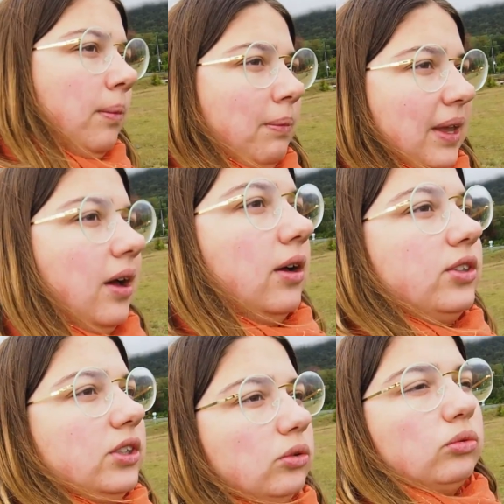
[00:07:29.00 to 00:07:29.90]
Mais euh,
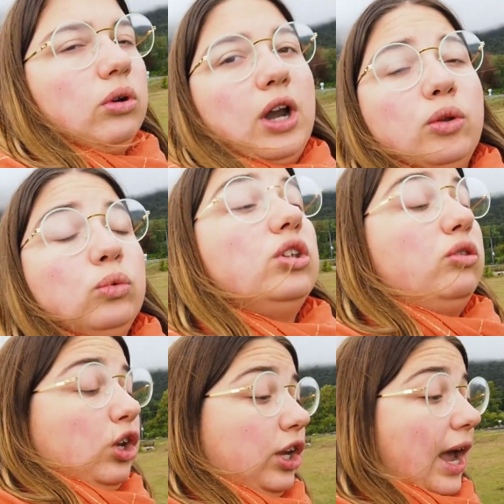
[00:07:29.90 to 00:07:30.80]
sinon, la nuit
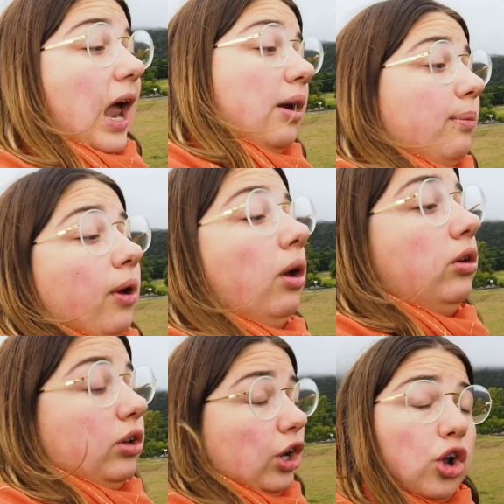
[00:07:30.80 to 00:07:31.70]
était calme.
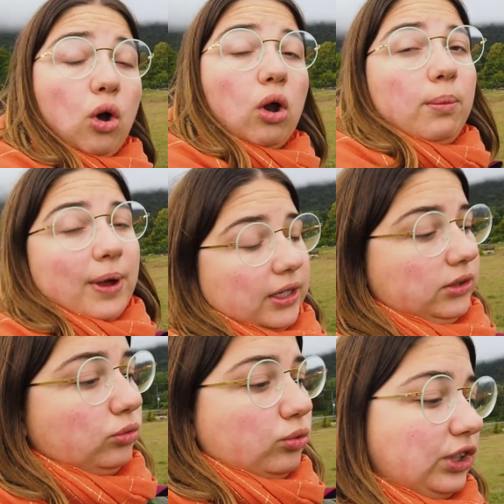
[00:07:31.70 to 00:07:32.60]
Il est grand le
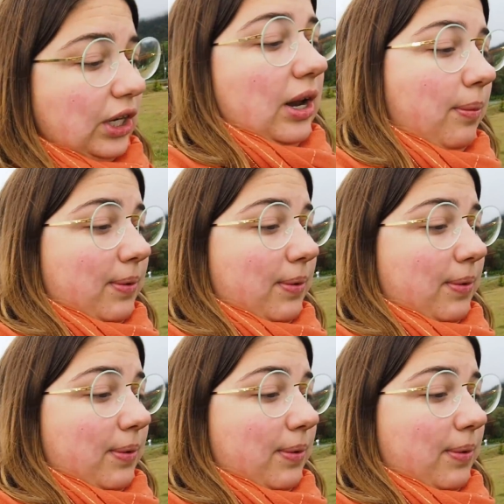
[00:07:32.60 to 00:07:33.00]
parking, donc il y a de la